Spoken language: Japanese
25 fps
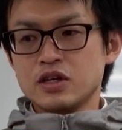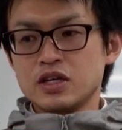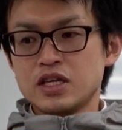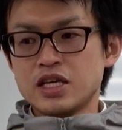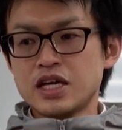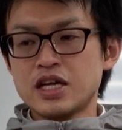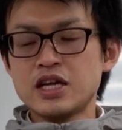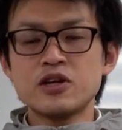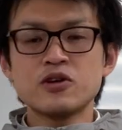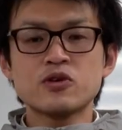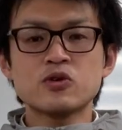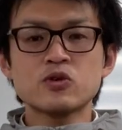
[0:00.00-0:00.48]

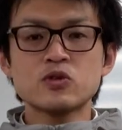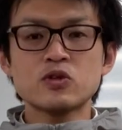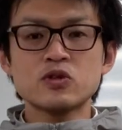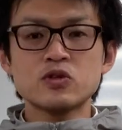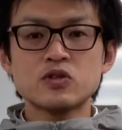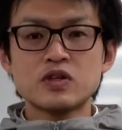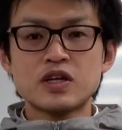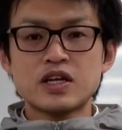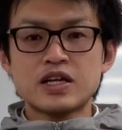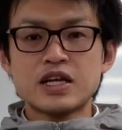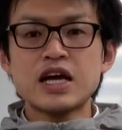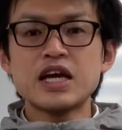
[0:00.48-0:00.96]
やれることっ
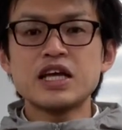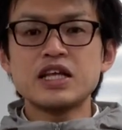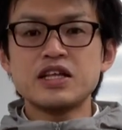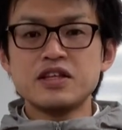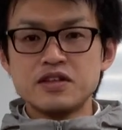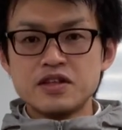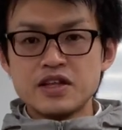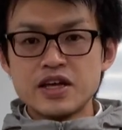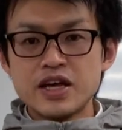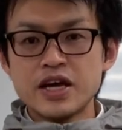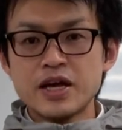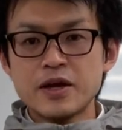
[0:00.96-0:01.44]
ていうのはない
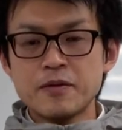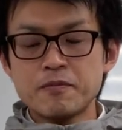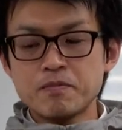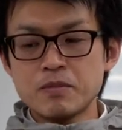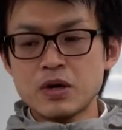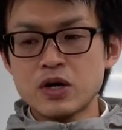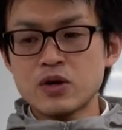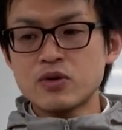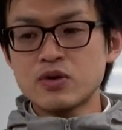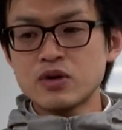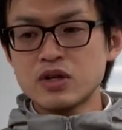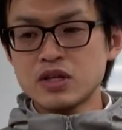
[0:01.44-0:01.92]
んで、
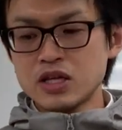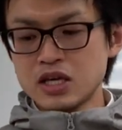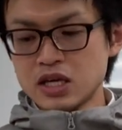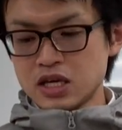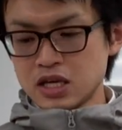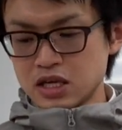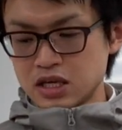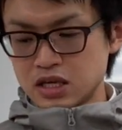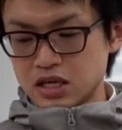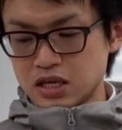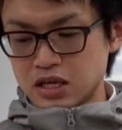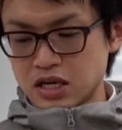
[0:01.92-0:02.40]
まあこれ
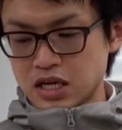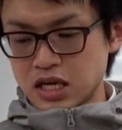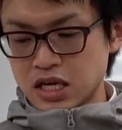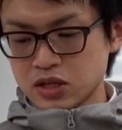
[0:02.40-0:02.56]
で、